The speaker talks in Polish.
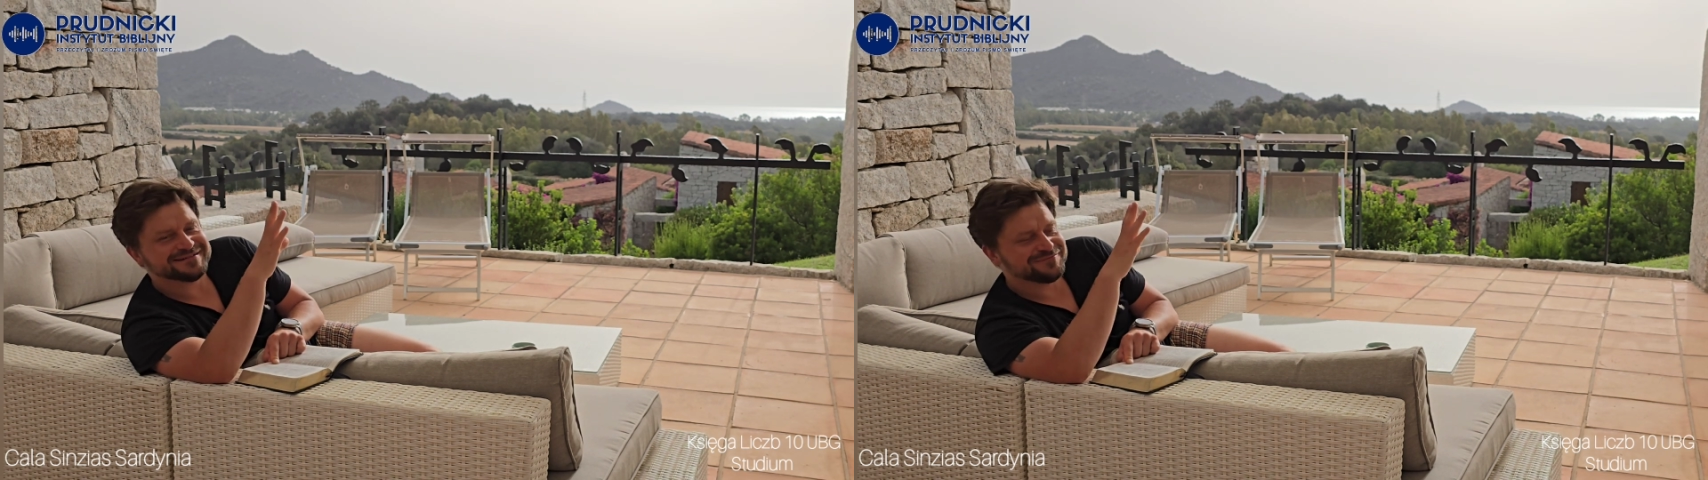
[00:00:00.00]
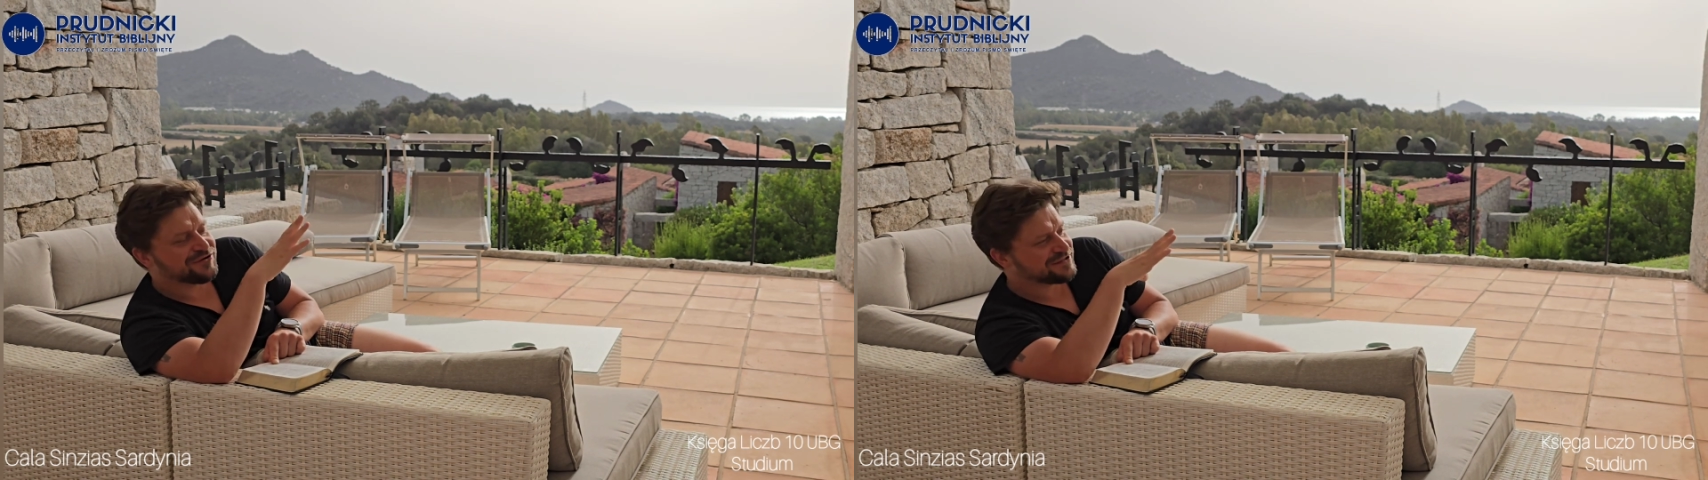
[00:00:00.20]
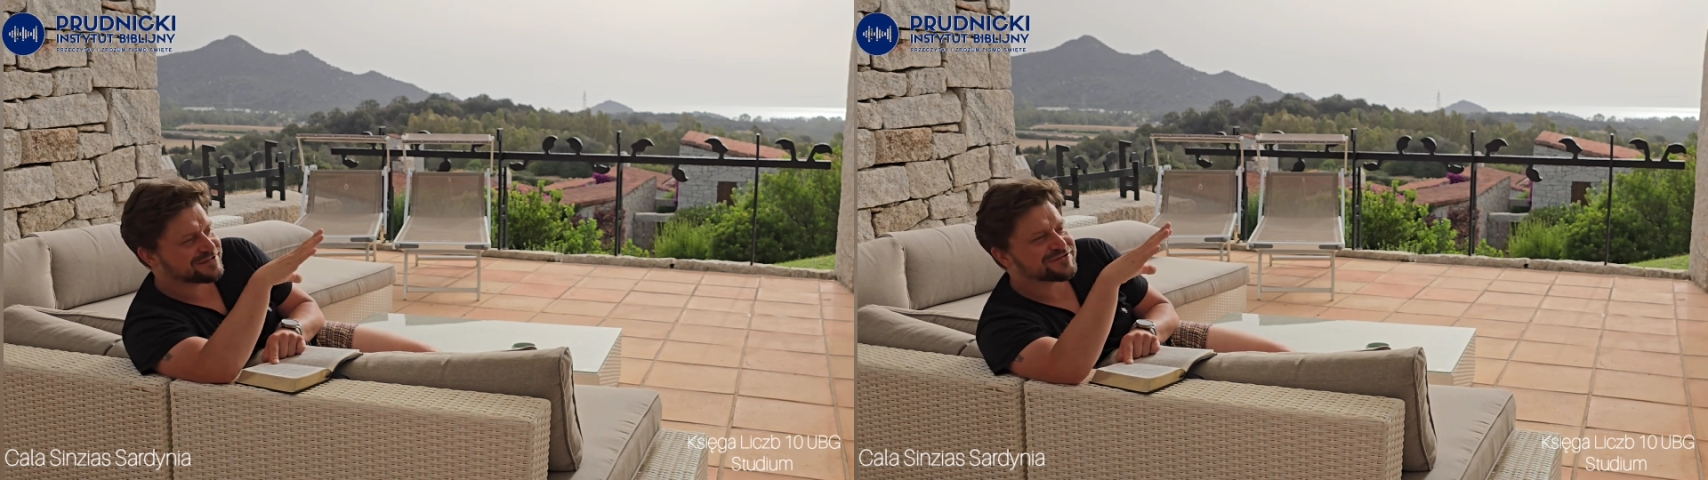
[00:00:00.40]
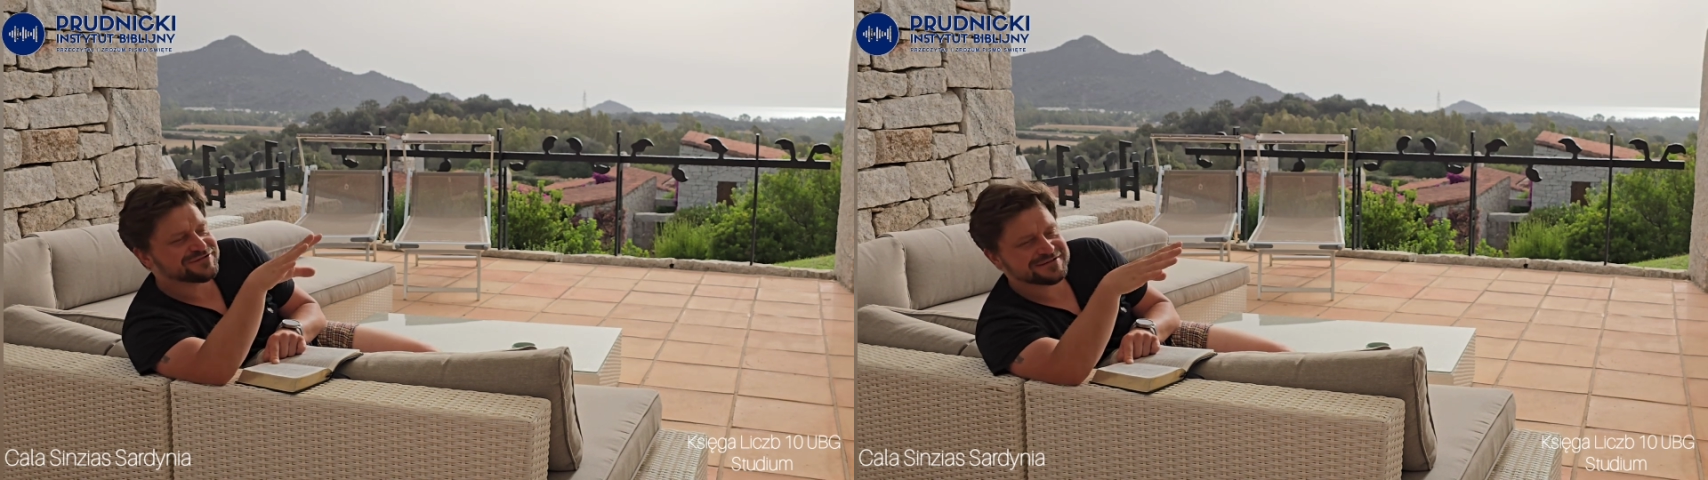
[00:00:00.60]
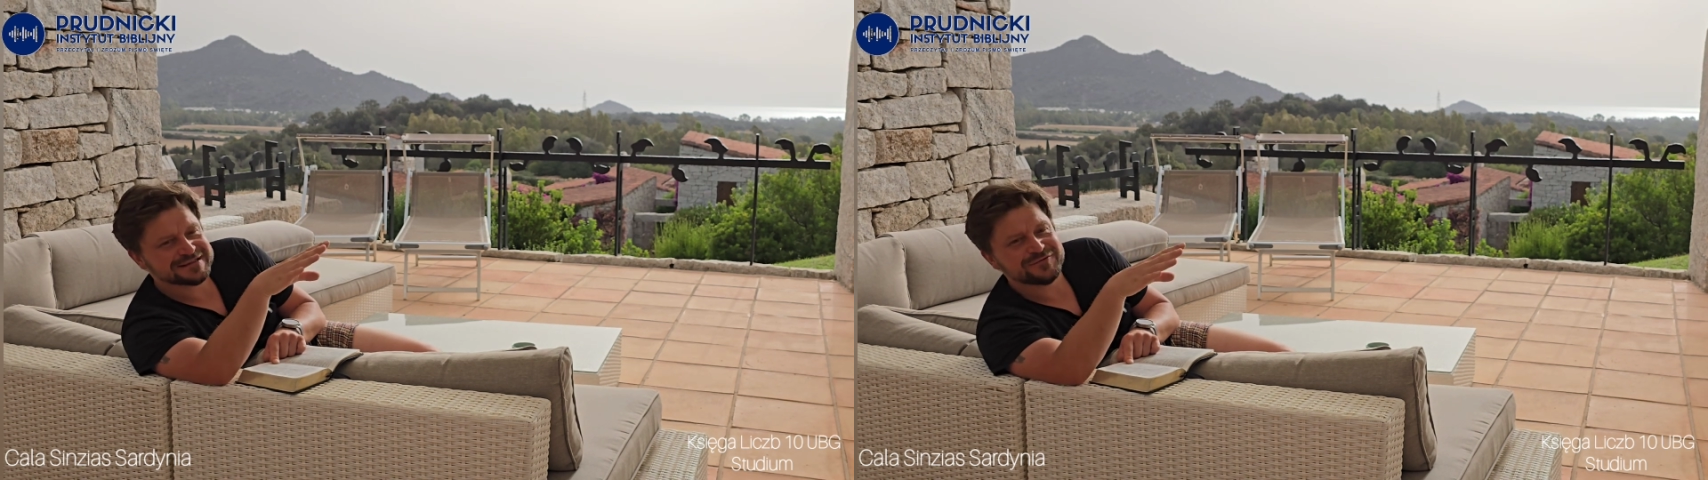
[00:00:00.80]
Mojżesz
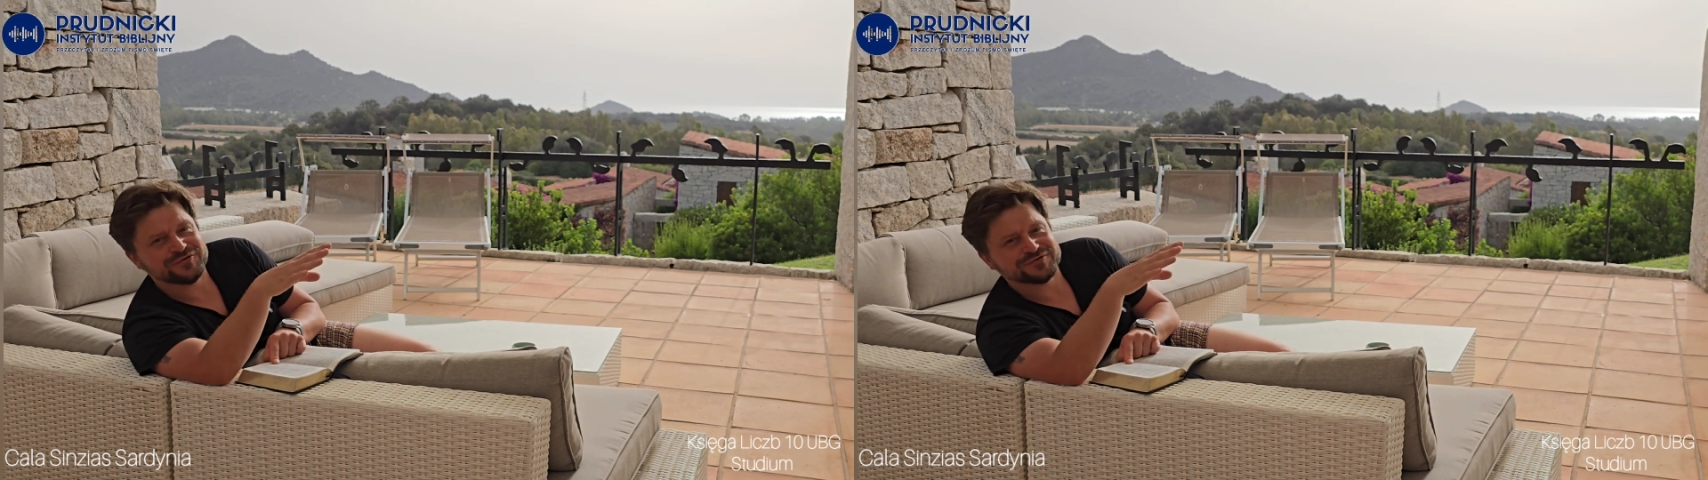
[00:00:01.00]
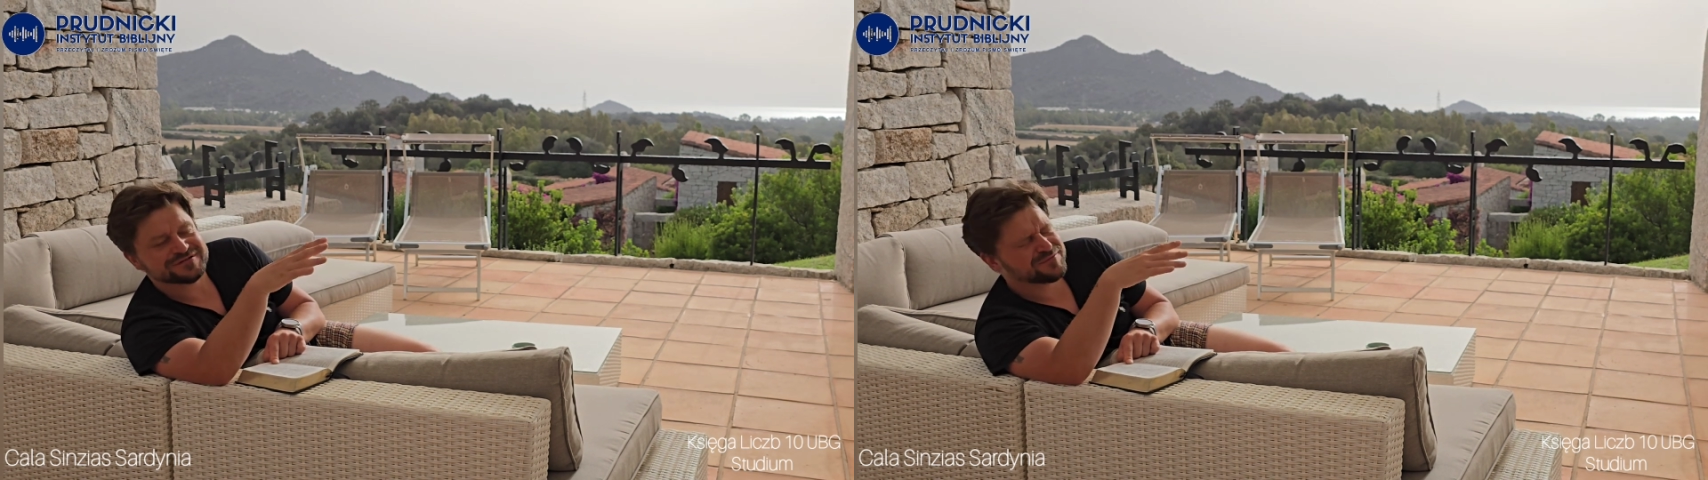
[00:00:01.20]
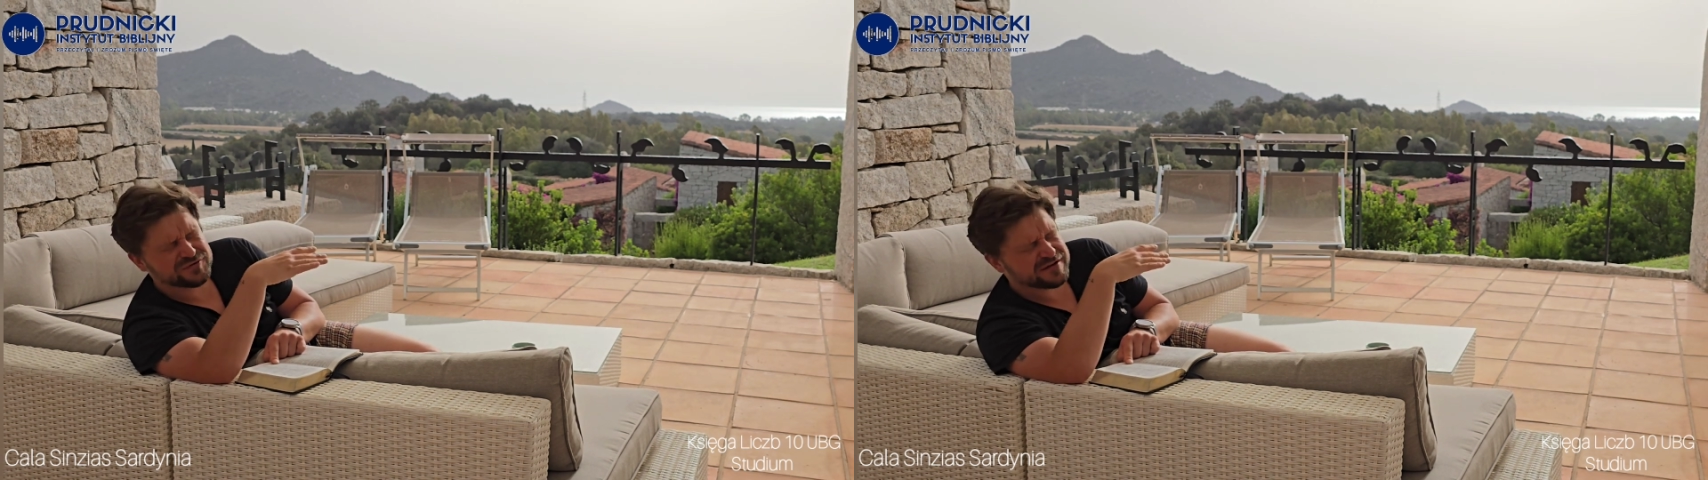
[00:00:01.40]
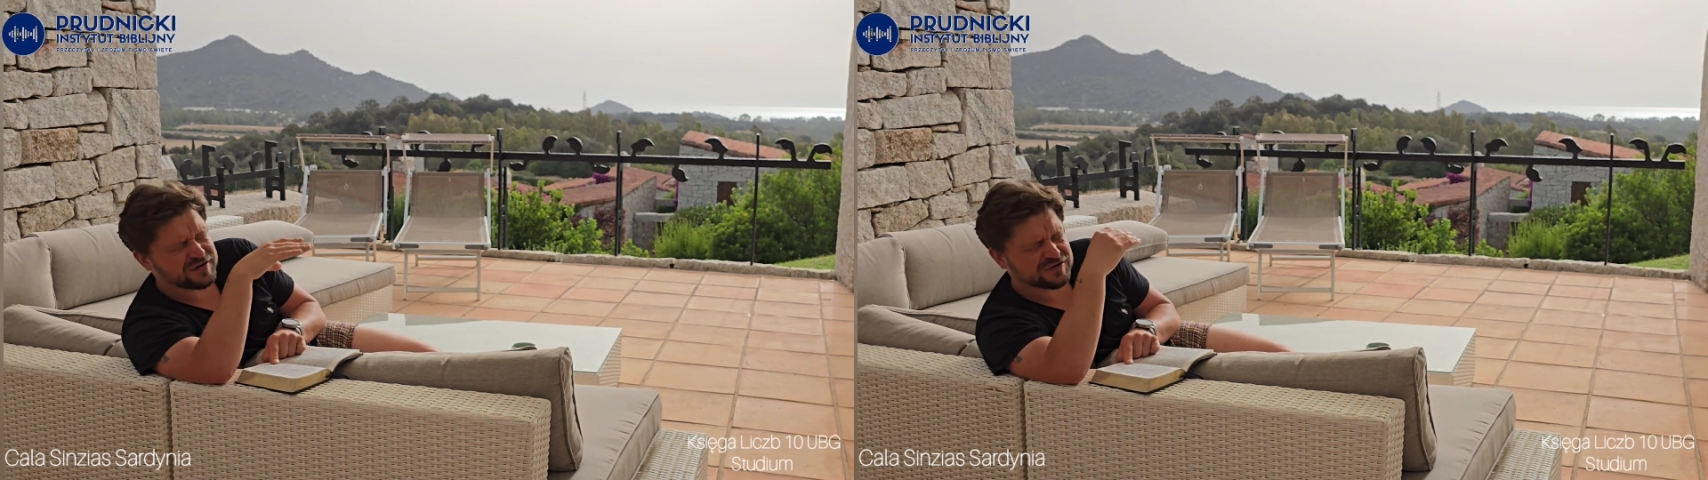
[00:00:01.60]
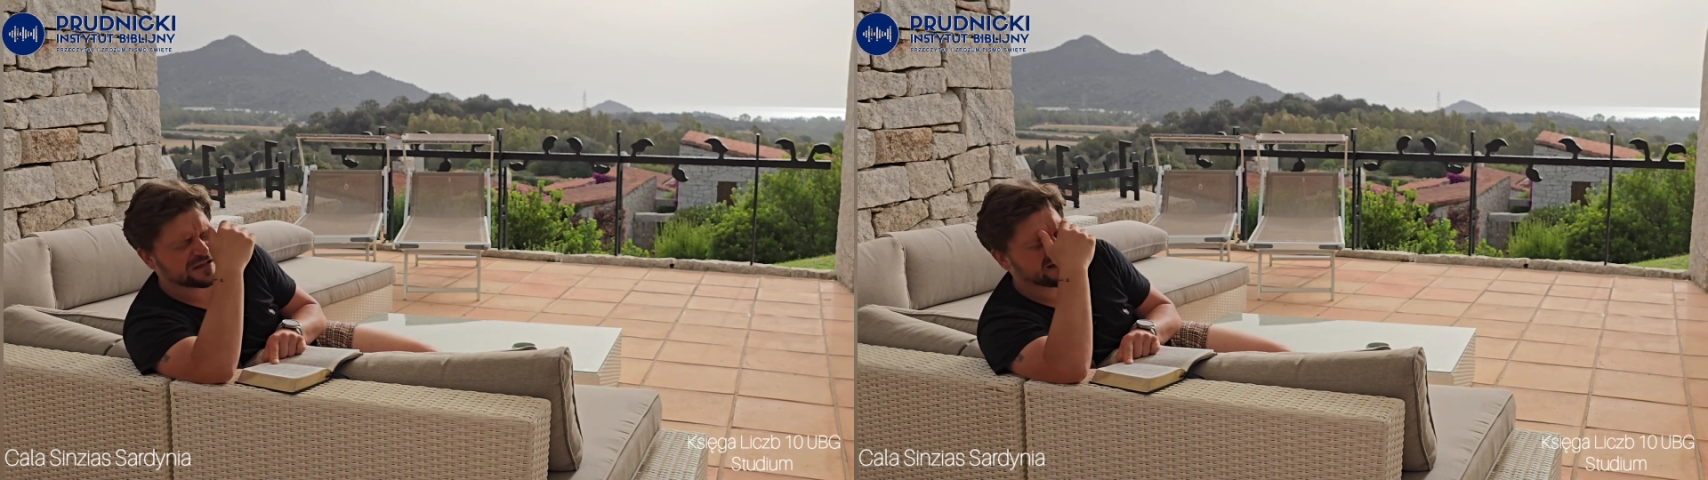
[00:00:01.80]
sądzi cały lud, co było
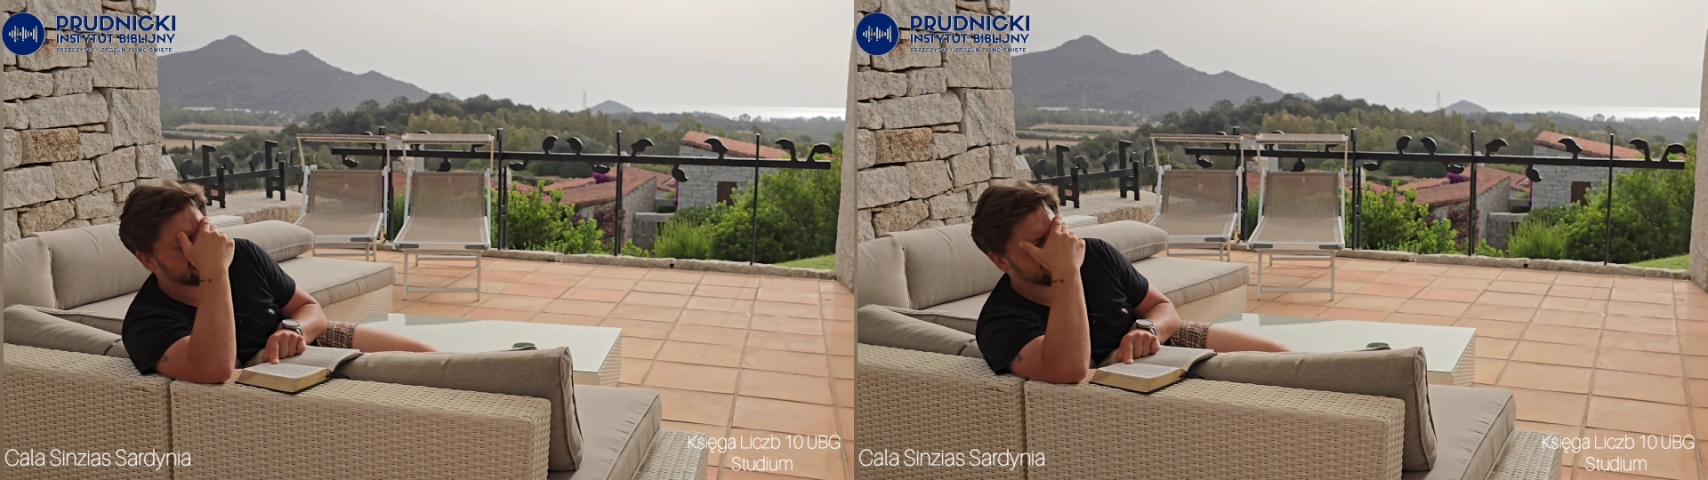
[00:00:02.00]
niewykonalne.